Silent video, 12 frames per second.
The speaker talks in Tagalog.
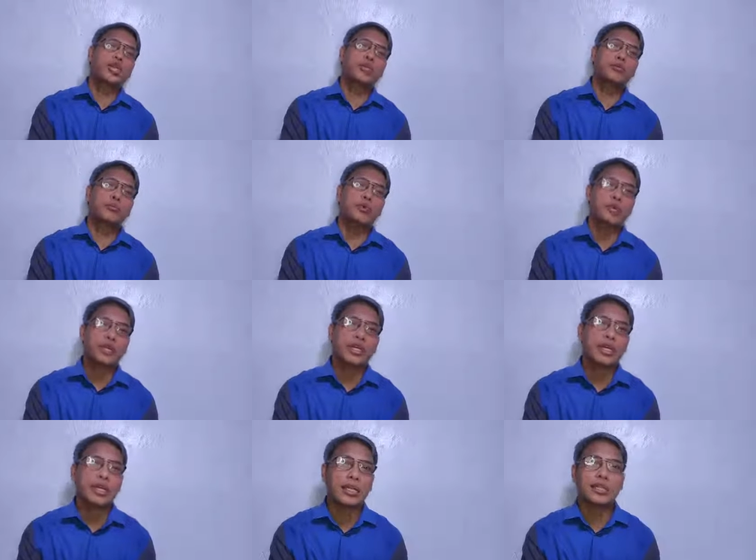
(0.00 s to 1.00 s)
ng buhok
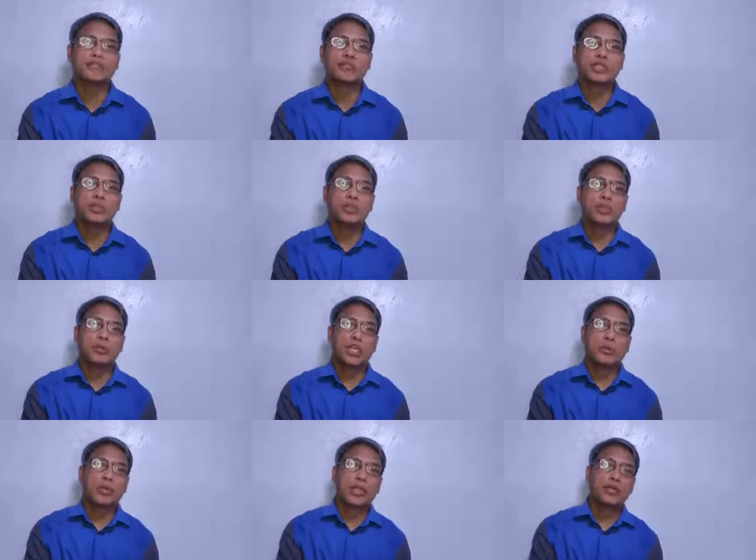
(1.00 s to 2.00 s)
kaya yan
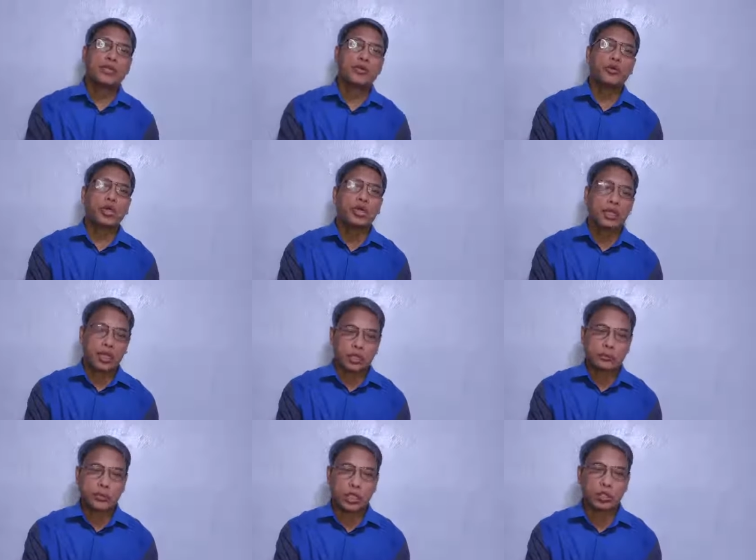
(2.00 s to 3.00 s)
pinapakita ko na na
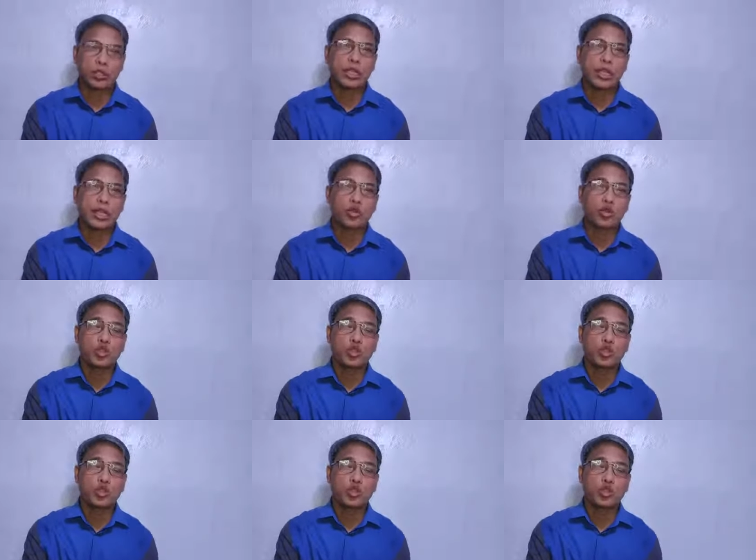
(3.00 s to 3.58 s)
ito na talaga ako.